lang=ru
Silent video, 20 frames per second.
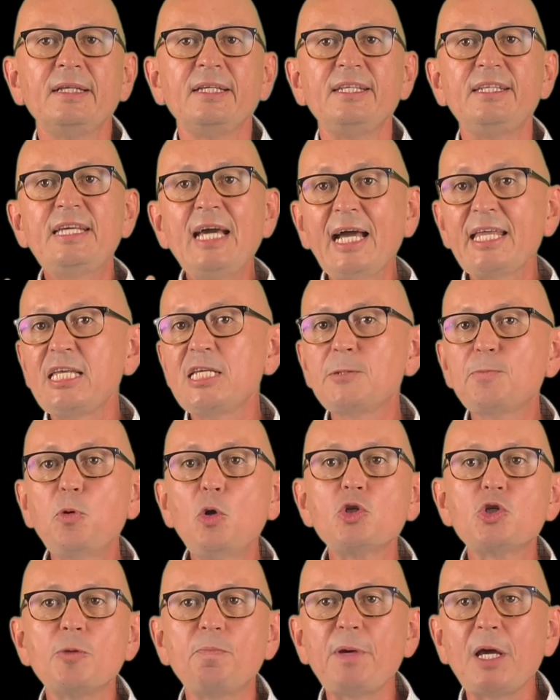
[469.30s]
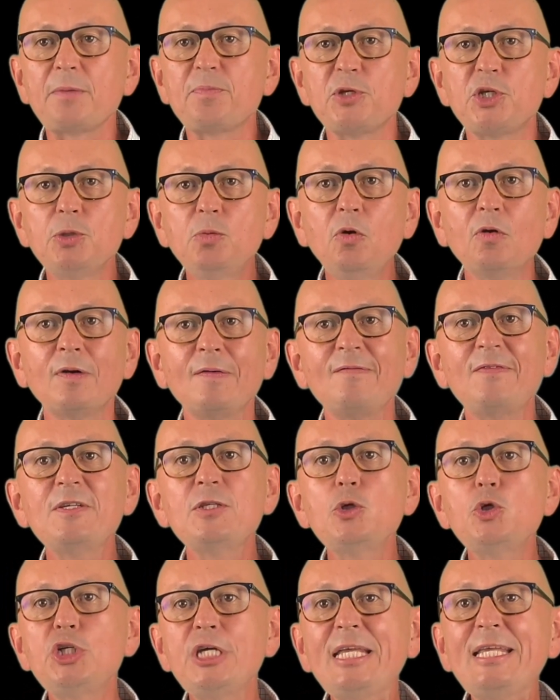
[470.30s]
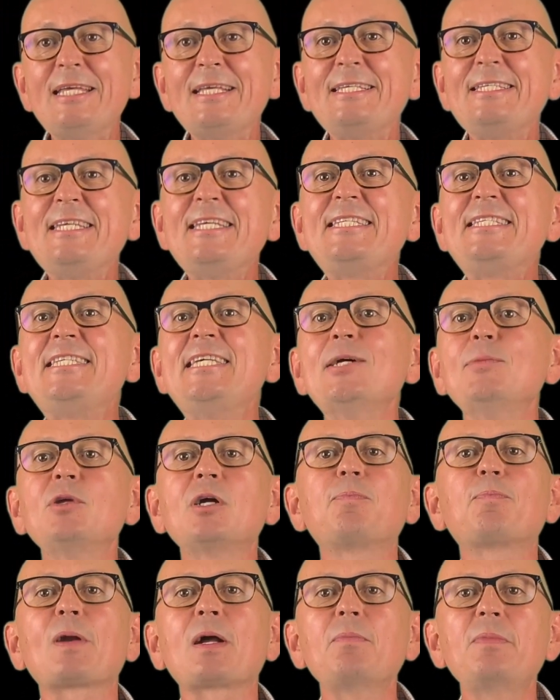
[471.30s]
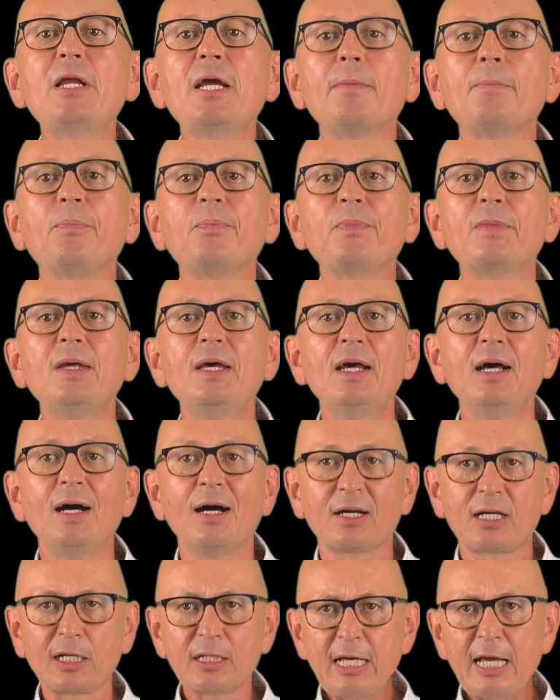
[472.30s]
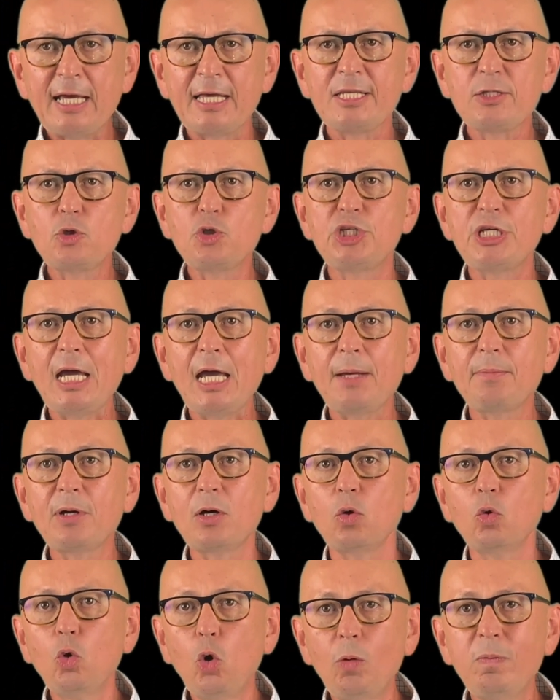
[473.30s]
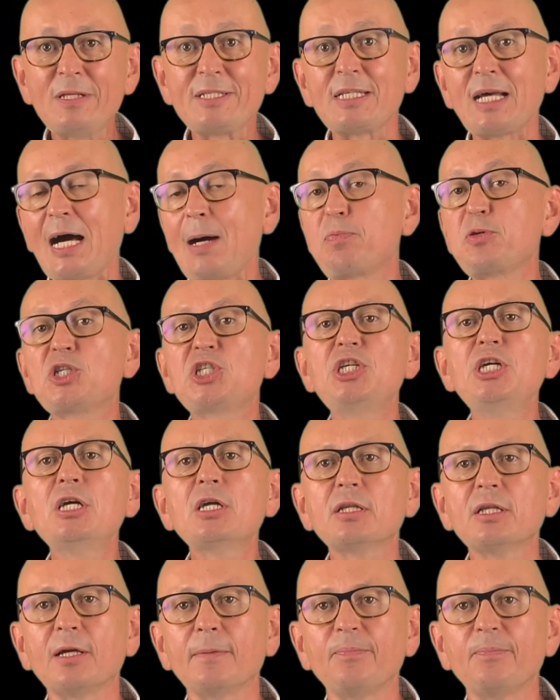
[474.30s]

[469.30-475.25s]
Я не использую 5 почему в изучении системных проблем, а когда изучаемая область обширна.